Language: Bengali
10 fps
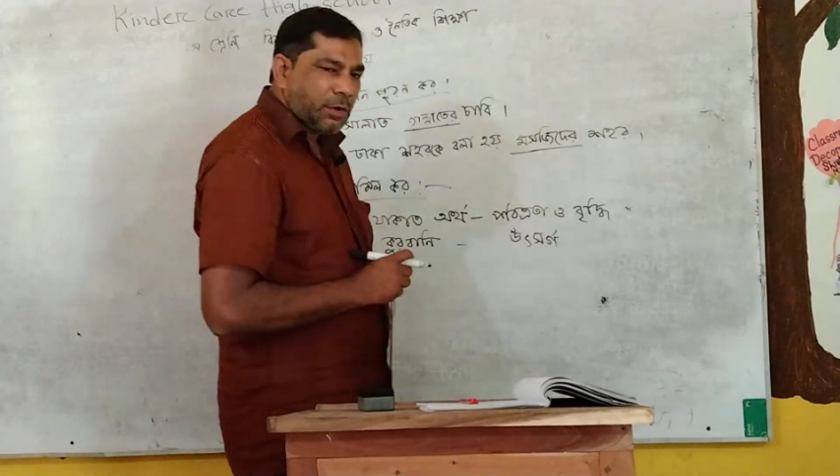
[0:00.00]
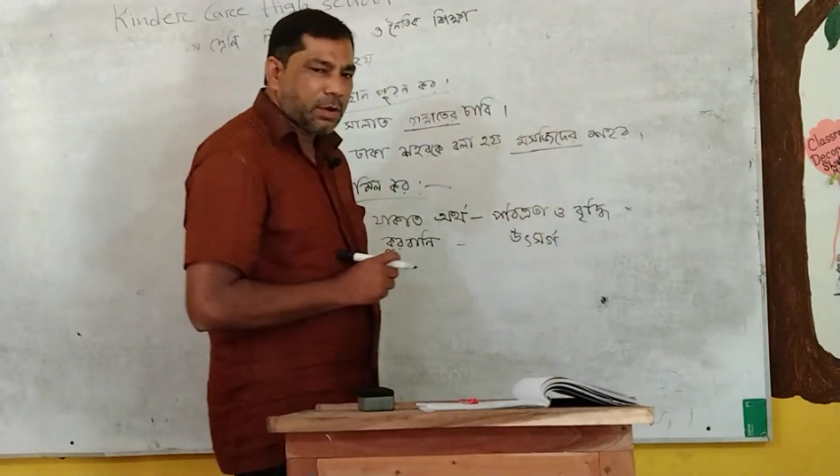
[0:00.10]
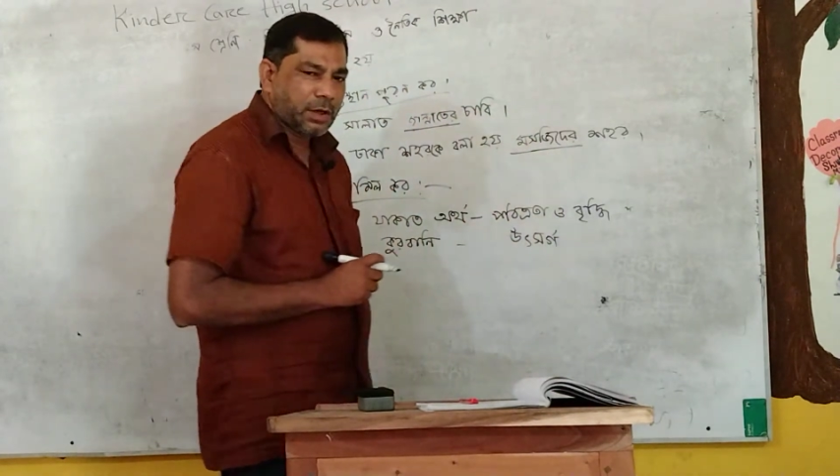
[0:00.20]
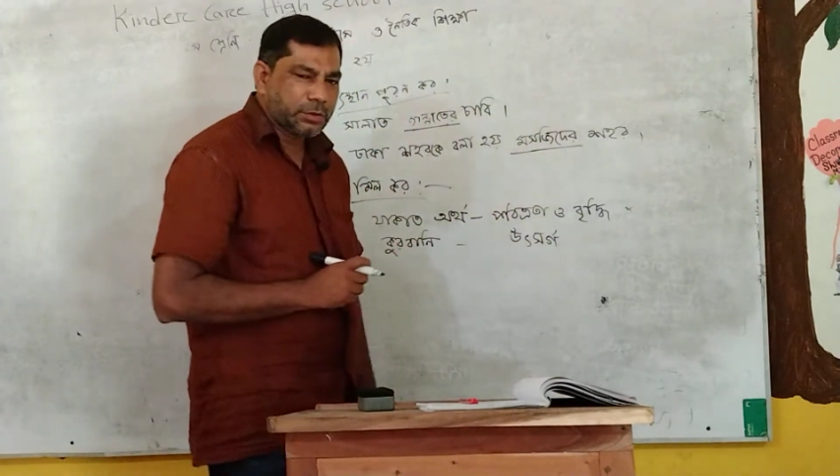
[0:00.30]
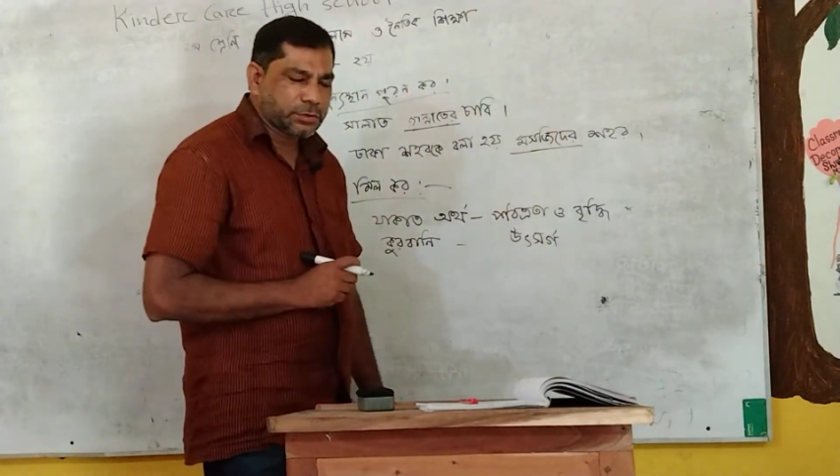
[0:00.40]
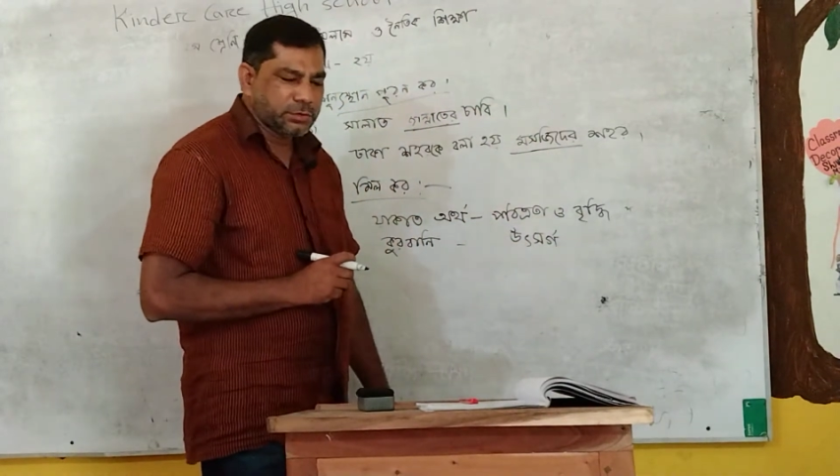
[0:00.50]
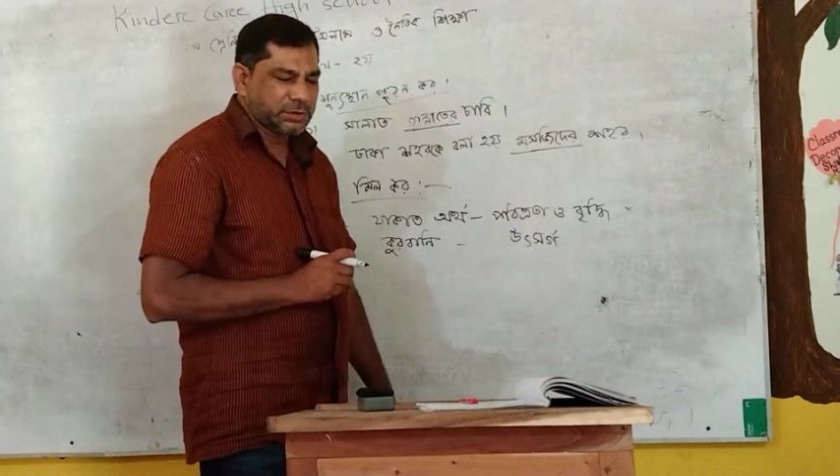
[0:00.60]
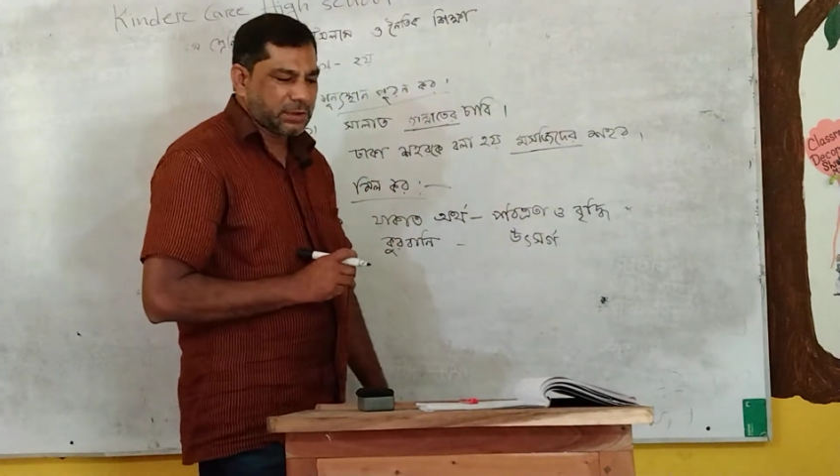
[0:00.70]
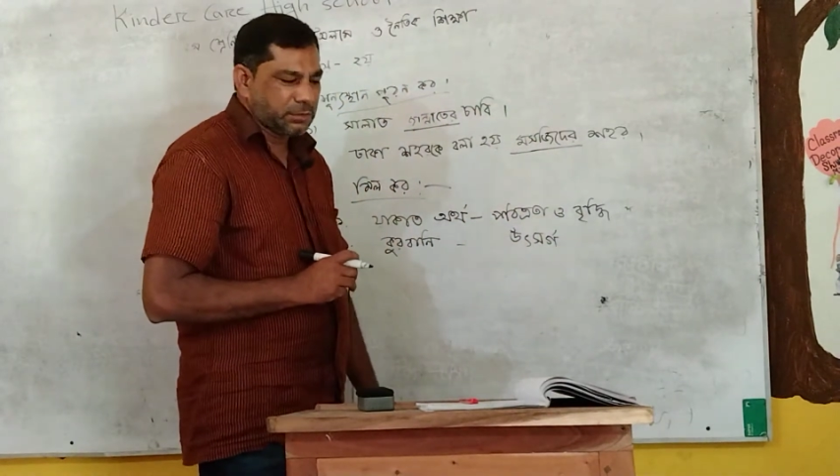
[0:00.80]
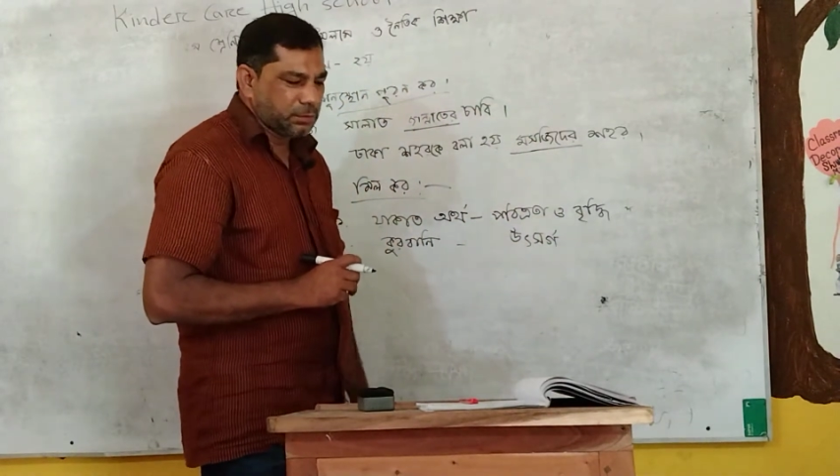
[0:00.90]
অন্যান্য
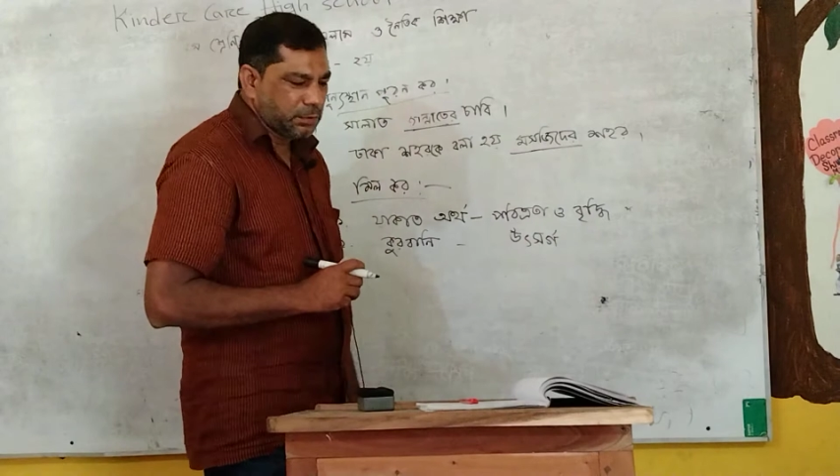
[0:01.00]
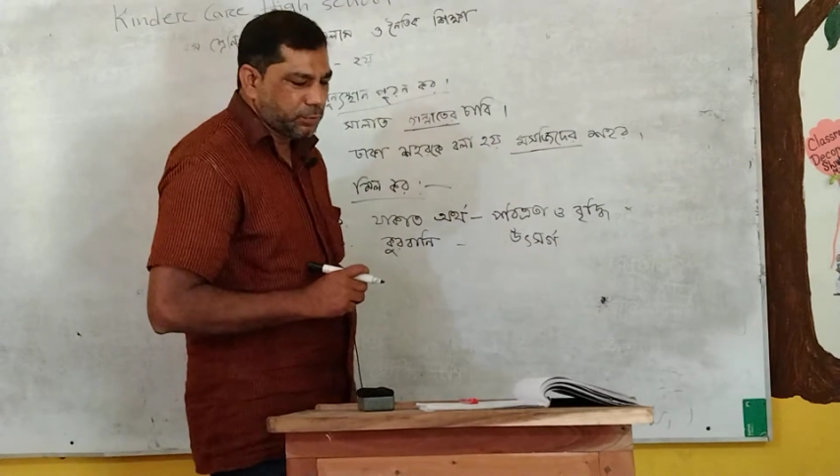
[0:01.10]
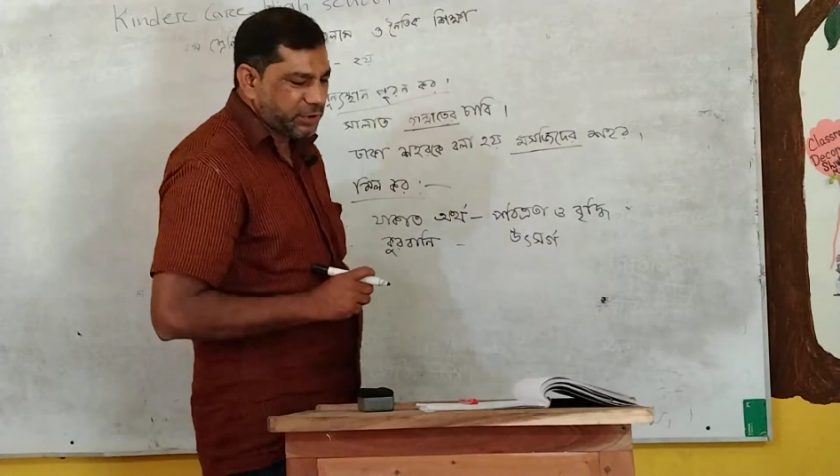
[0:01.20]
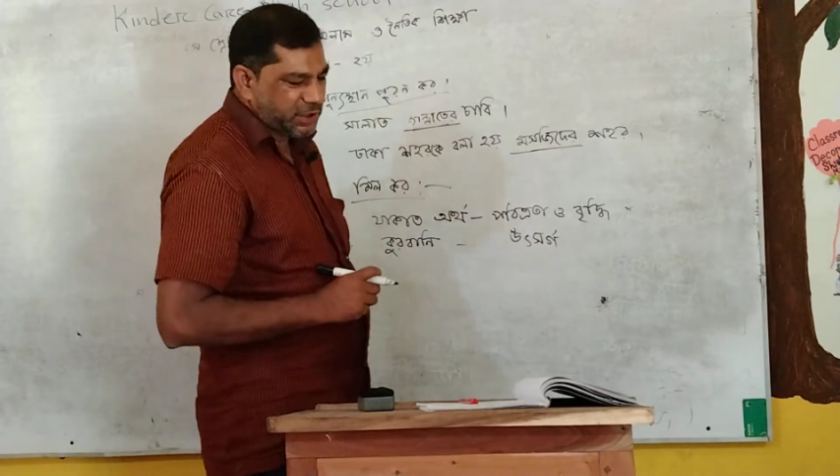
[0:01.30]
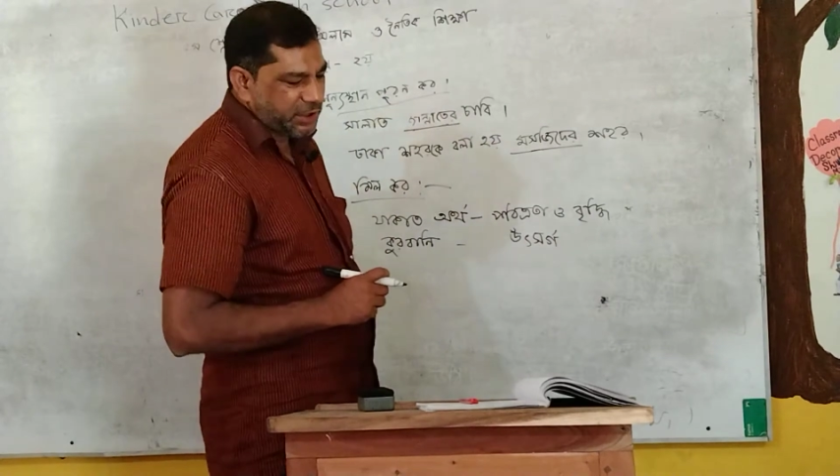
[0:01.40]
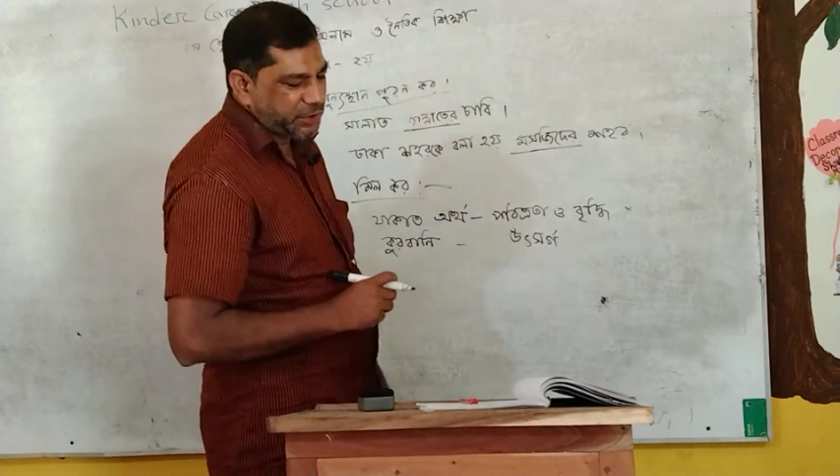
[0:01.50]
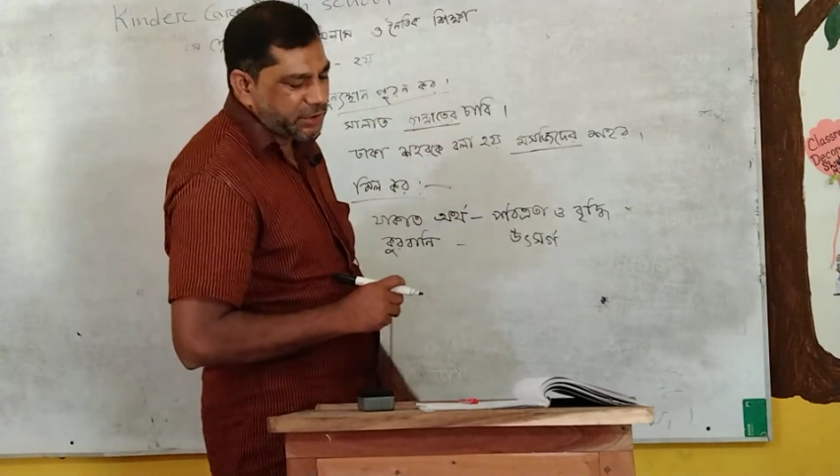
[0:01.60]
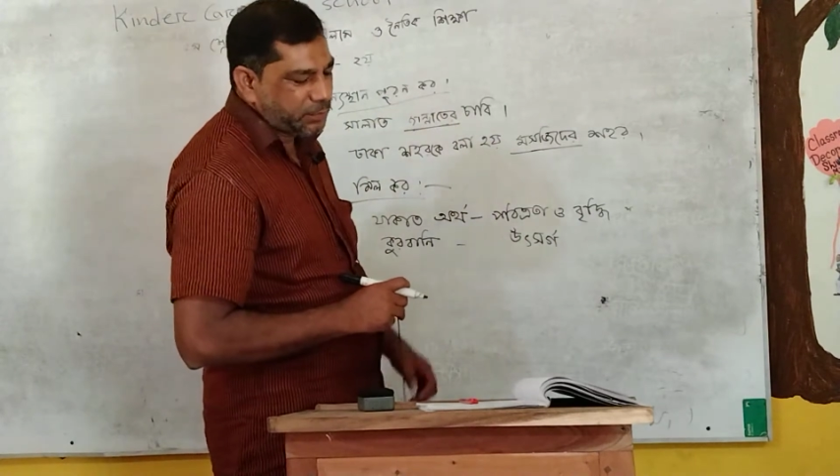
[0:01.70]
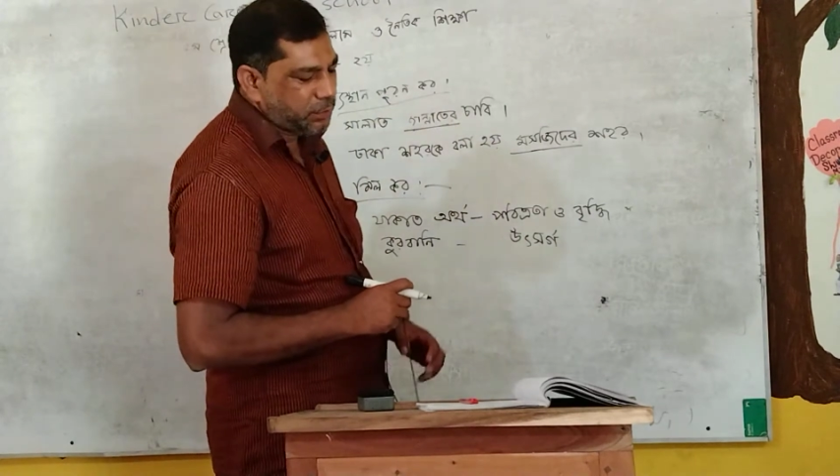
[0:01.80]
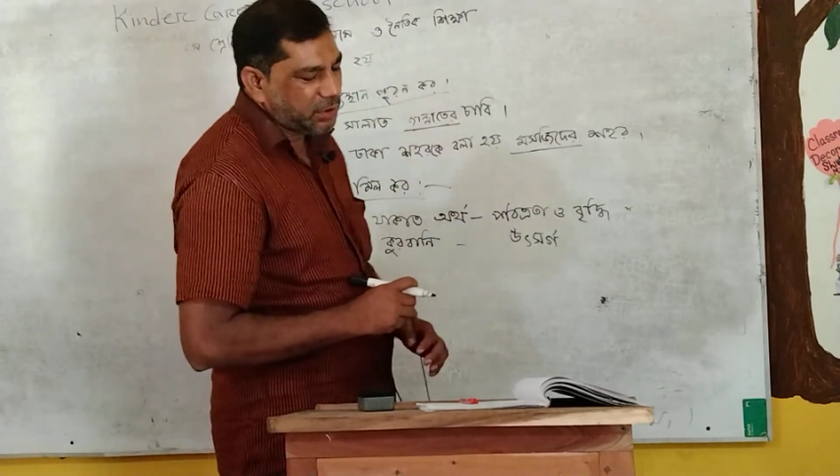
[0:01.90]
শূন্যস্থানগুলো বই থেকে
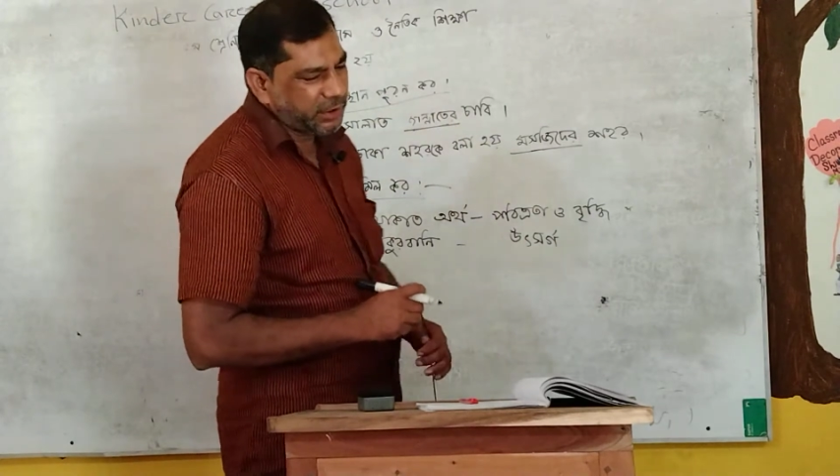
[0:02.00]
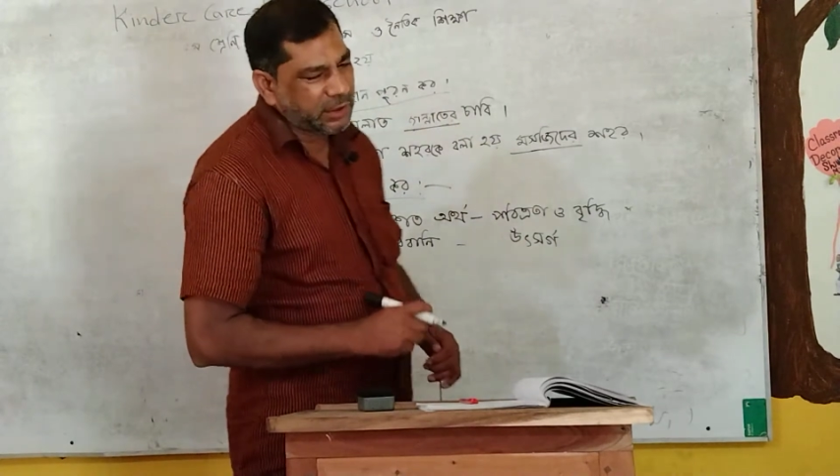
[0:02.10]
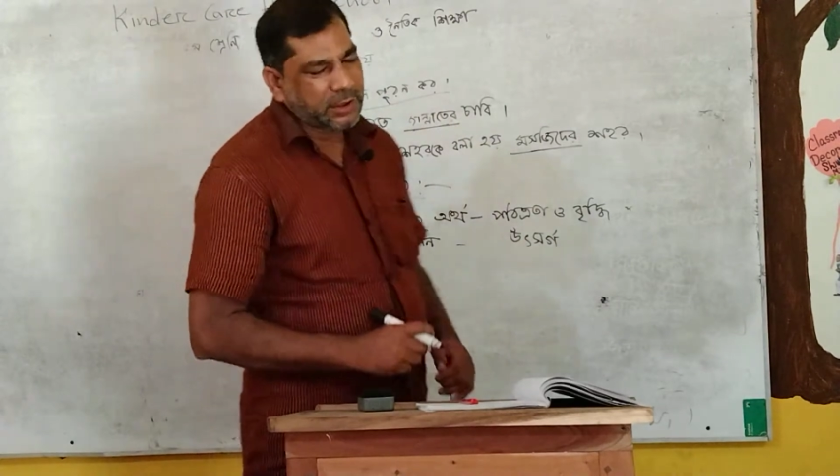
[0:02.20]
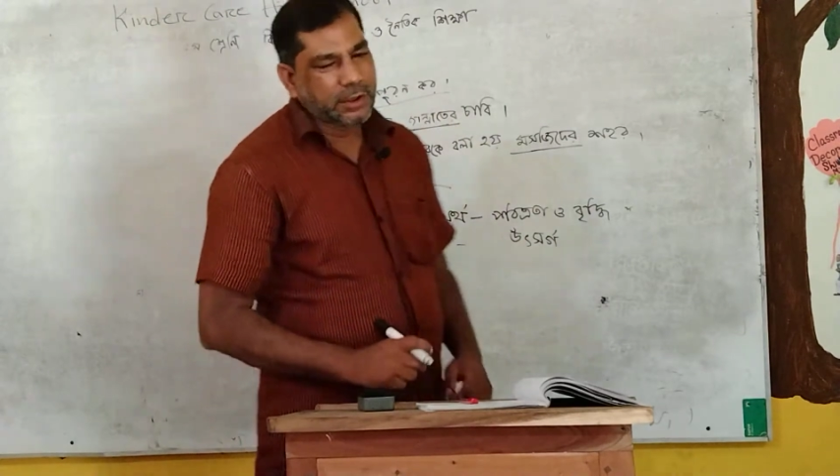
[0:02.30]
রিডিং করলে